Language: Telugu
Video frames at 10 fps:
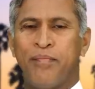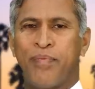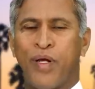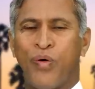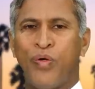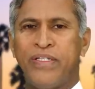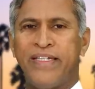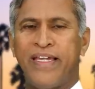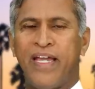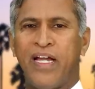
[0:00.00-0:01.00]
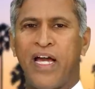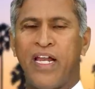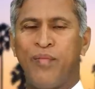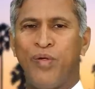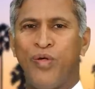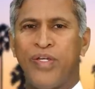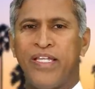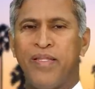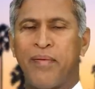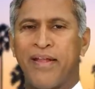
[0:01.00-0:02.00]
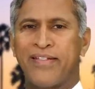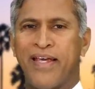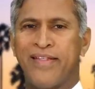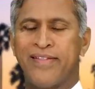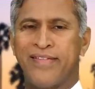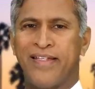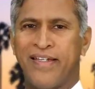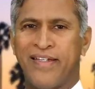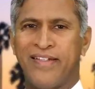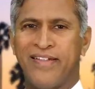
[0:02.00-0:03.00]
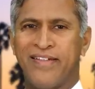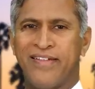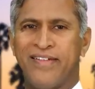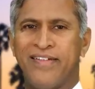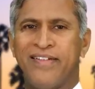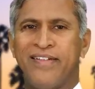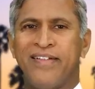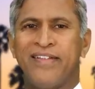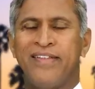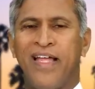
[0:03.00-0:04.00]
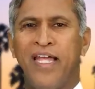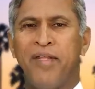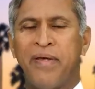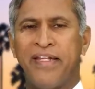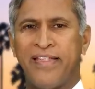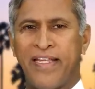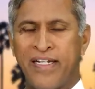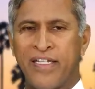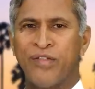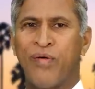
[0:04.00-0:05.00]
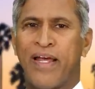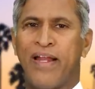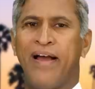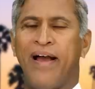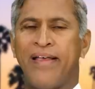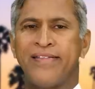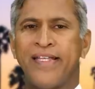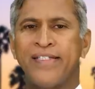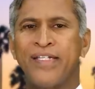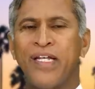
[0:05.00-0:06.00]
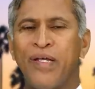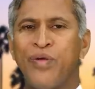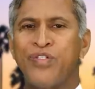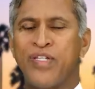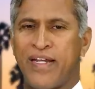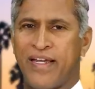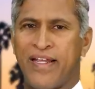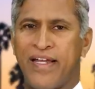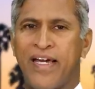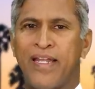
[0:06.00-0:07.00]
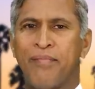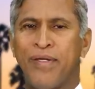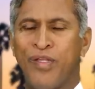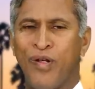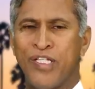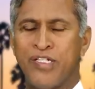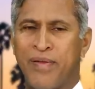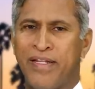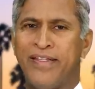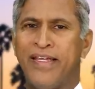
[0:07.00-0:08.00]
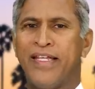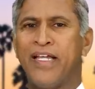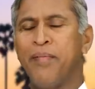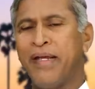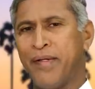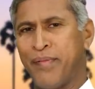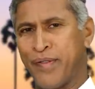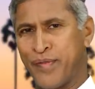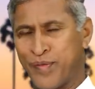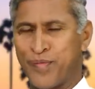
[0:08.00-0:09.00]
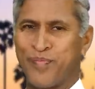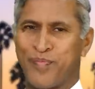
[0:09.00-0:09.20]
ప్రకృతి ఏ కాలములో ఏది ప్రసాదిస్తే దాన్ని మనం తినటం ద్వారా ఆ సీజన్లో వచ్చే రకరకాల ఇబ్బందుల నుంచి మనం తేలిగ్గా బయటపడవచ్చు